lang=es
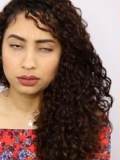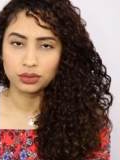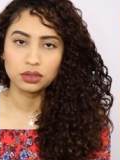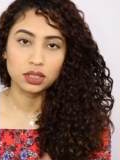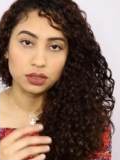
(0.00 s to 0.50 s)

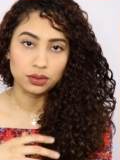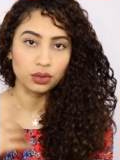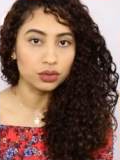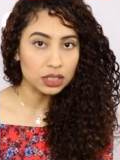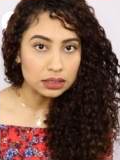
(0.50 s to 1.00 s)
entonces
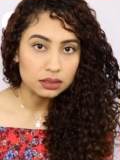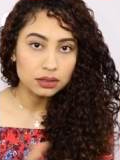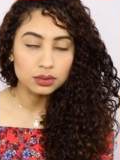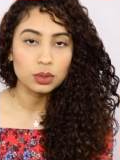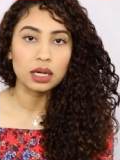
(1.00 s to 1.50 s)
decidió salirse
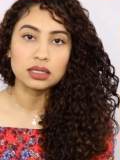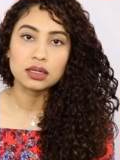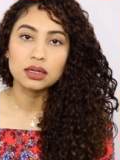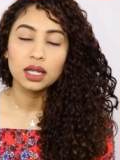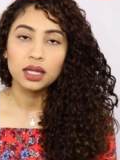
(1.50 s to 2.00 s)
de su casa.